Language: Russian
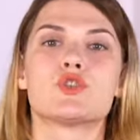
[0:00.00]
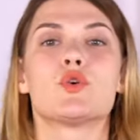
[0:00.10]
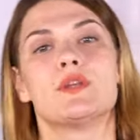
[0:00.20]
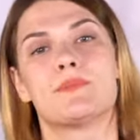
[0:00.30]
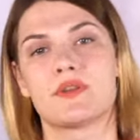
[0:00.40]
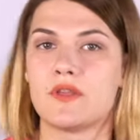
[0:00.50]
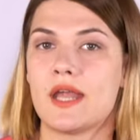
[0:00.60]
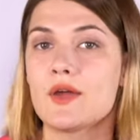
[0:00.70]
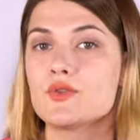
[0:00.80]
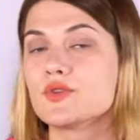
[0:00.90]
что они
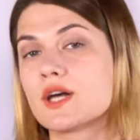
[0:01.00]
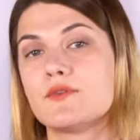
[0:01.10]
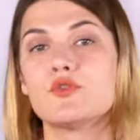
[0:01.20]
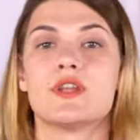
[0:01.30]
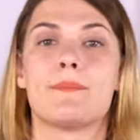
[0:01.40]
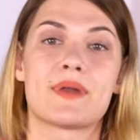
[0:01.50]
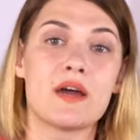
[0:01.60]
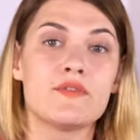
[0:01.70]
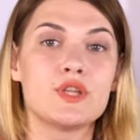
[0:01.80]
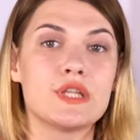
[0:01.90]
проверяют, на кого
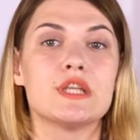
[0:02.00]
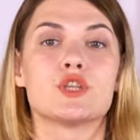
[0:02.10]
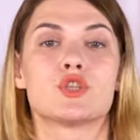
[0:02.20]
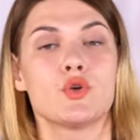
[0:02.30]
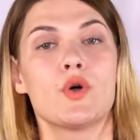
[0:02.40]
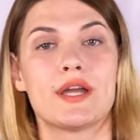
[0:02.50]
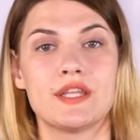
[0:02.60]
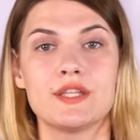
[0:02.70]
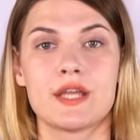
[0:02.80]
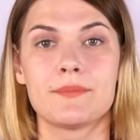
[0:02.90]
направлены и что
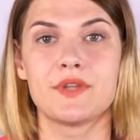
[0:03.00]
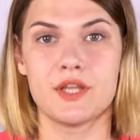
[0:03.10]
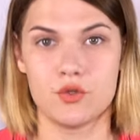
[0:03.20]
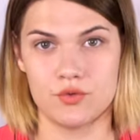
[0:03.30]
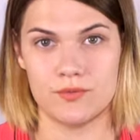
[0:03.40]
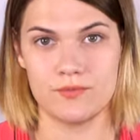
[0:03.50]
они нам дают.